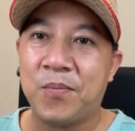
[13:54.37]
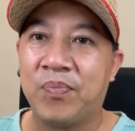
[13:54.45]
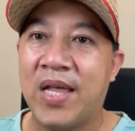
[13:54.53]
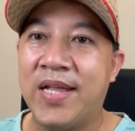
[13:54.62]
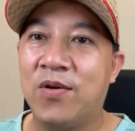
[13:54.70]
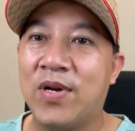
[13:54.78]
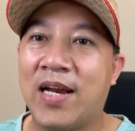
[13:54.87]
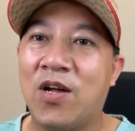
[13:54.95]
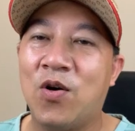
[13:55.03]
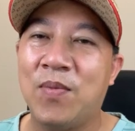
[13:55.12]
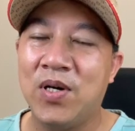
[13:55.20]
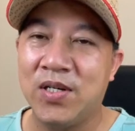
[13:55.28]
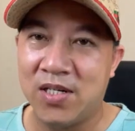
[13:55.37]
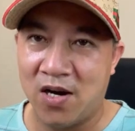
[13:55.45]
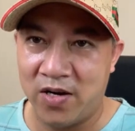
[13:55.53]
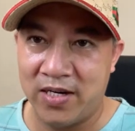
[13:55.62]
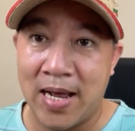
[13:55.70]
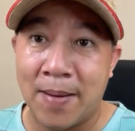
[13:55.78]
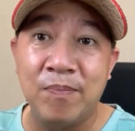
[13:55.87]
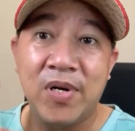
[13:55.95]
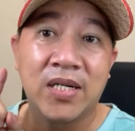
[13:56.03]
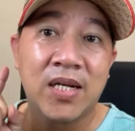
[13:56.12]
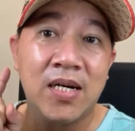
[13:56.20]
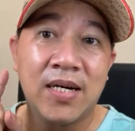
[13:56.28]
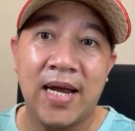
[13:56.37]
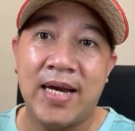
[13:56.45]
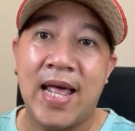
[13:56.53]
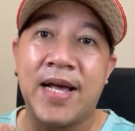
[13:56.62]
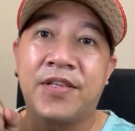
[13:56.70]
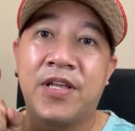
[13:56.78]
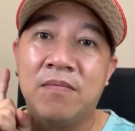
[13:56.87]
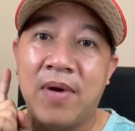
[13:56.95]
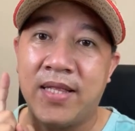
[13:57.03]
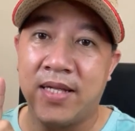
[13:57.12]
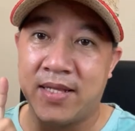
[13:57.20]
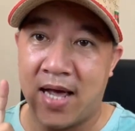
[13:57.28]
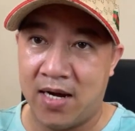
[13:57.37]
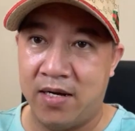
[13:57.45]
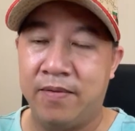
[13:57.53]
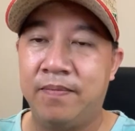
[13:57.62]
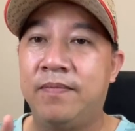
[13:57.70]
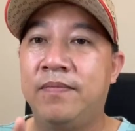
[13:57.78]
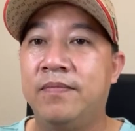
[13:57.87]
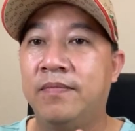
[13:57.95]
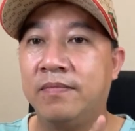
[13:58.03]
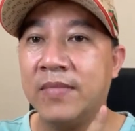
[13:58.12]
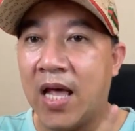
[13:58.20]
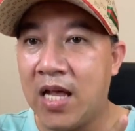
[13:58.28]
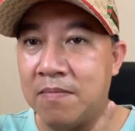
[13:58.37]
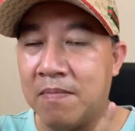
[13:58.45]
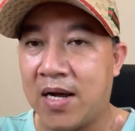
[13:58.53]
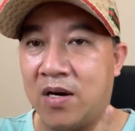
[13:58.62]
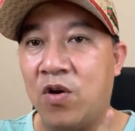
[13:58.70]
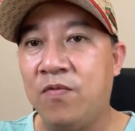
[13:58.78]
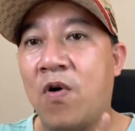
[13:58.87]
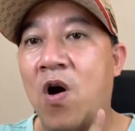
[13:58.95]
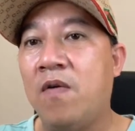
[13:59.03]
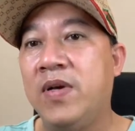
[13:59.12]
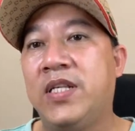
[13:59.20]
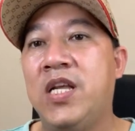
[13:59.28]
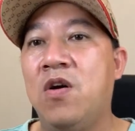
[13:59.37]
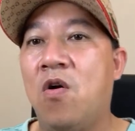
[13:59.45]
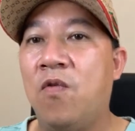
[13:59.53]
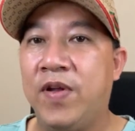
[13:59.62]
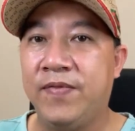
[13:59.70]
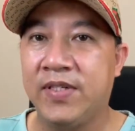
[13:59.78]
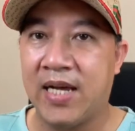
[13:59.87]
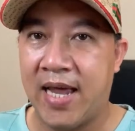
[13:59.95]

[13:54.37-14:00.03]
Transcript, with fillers: Thì tôi đã nói mọi người rồi, 5 luật sư này đang chuẩn bị tinh thần để mà đối phó với CEO Nguyễn Phương